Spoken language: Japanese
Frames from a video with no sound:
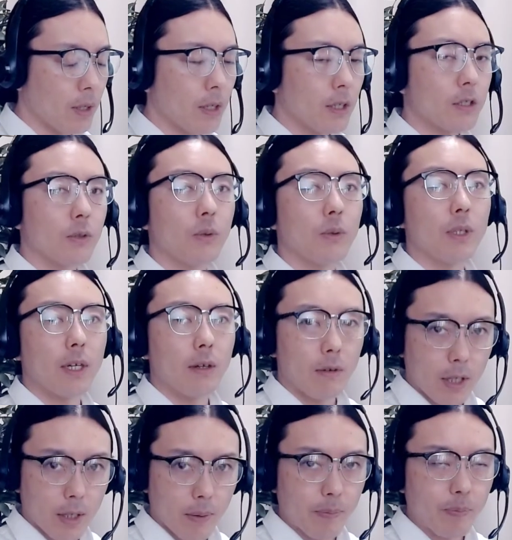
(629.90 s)
そうだよ
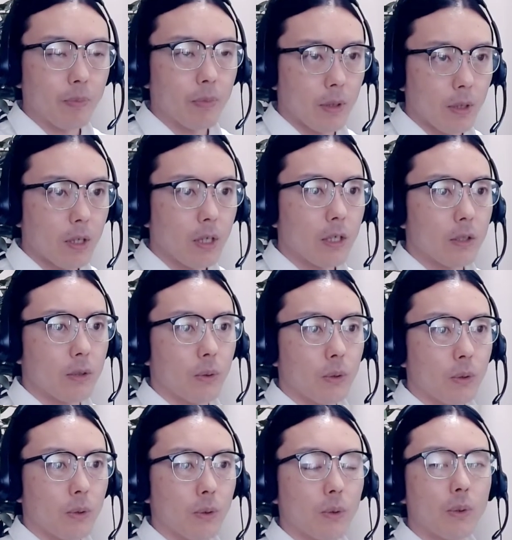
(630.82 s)
ね、そう
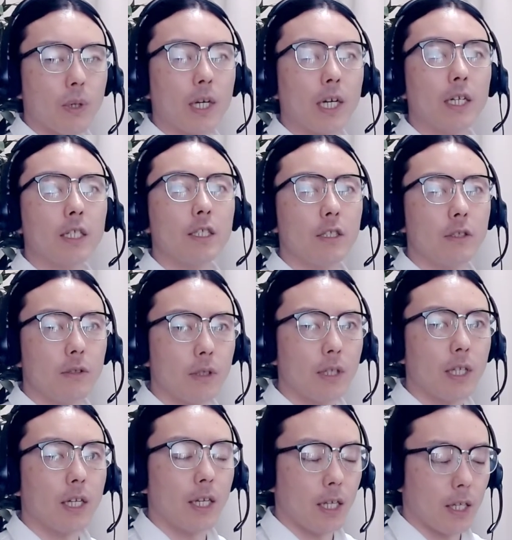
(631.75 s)
いうことを感じるん
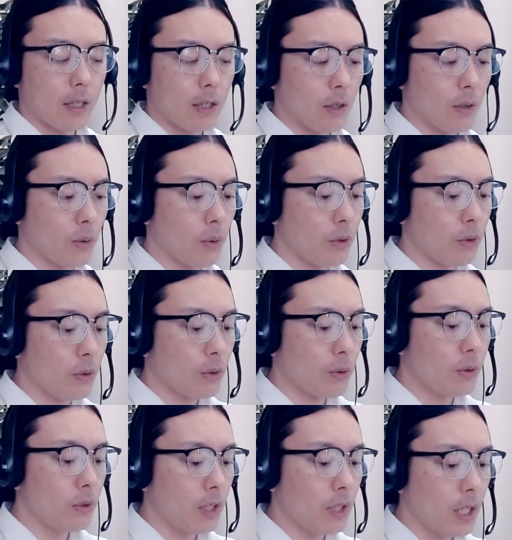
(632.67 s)
だねという
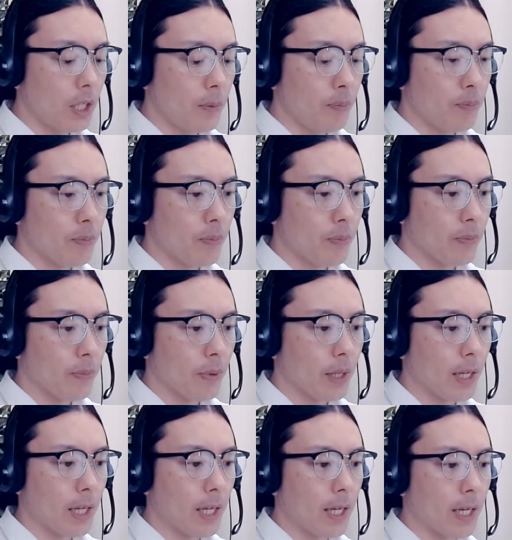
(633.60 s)
ふうに、
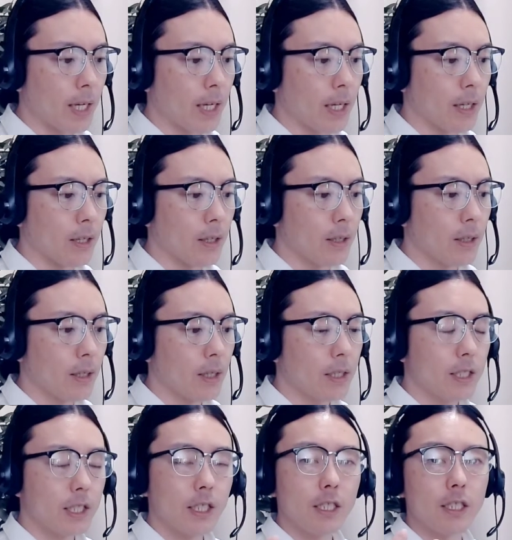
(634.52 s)
えー、
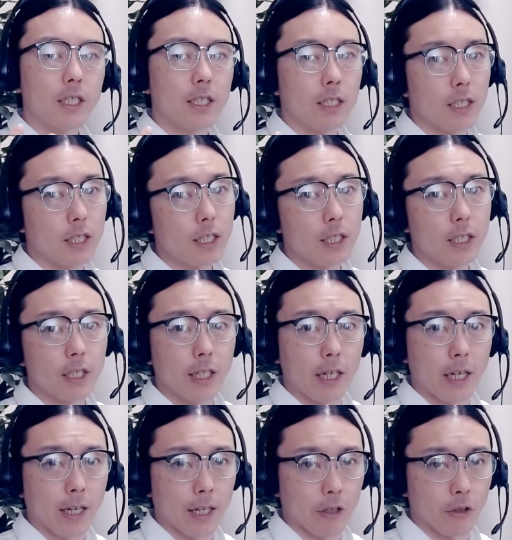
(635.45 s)
信じ
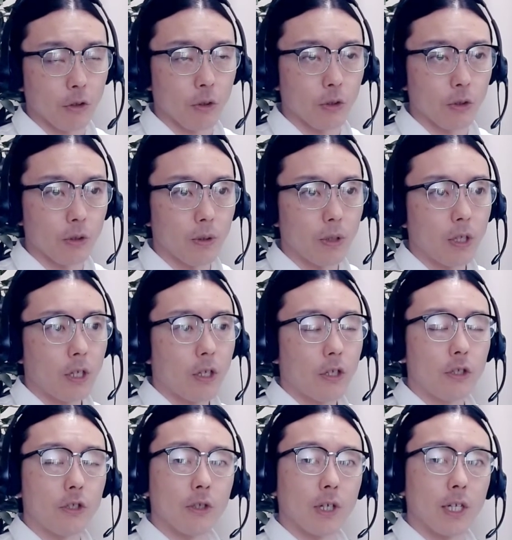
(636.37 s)
てあげると
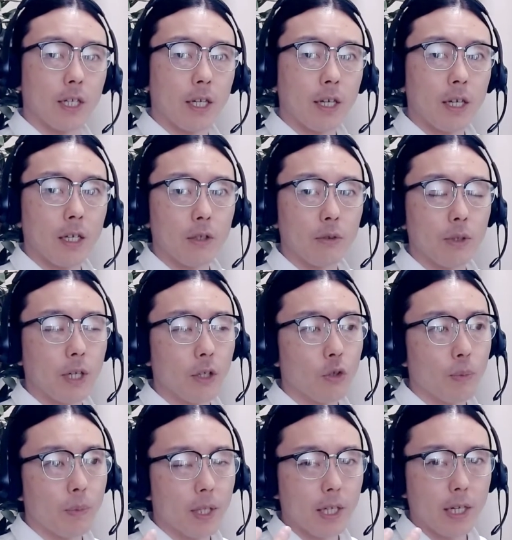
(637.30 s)
いうかね、受
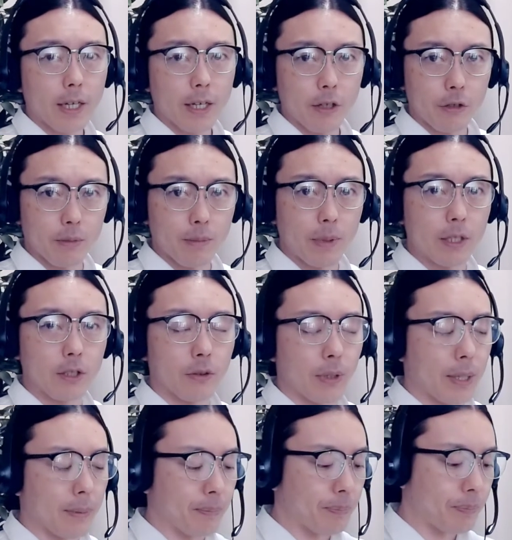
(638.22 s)
け止めてあげる。まず
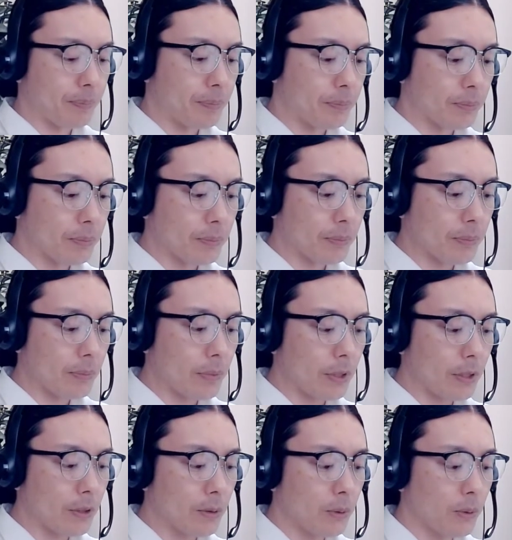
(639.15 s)
は
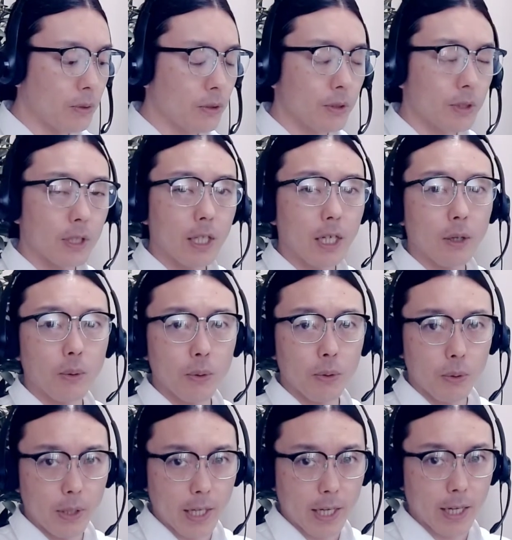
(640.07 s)
そういったこ
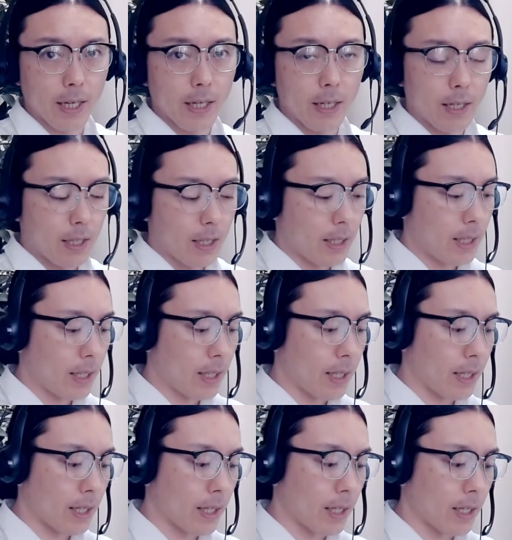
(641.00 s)
とで、
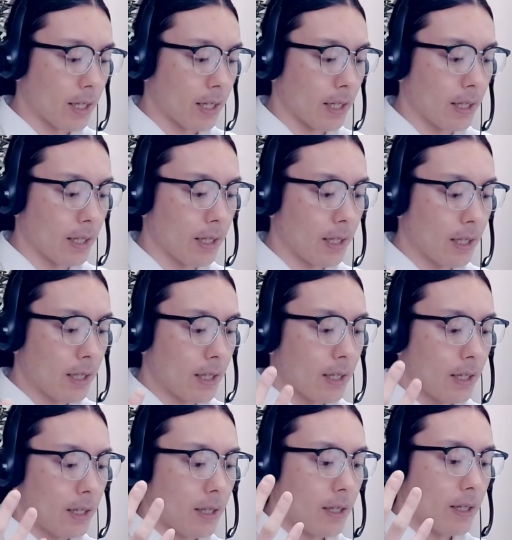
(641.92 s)

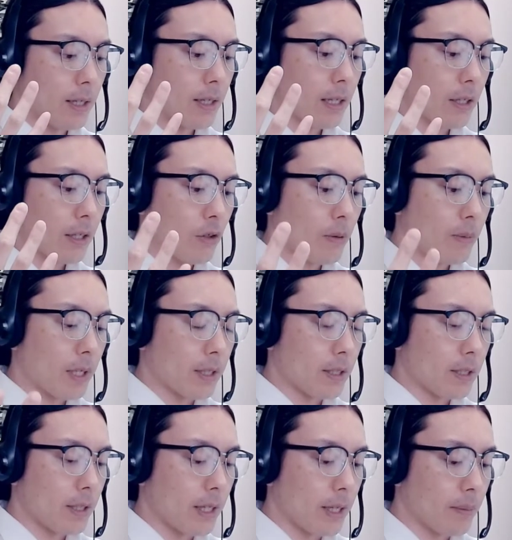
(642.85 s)
えー、例えばで
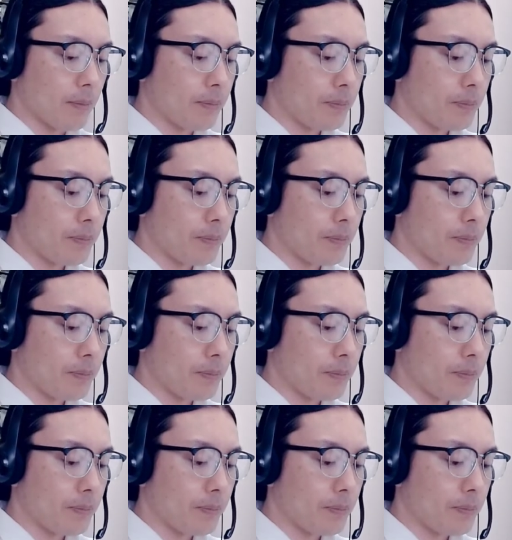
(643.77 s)
すね、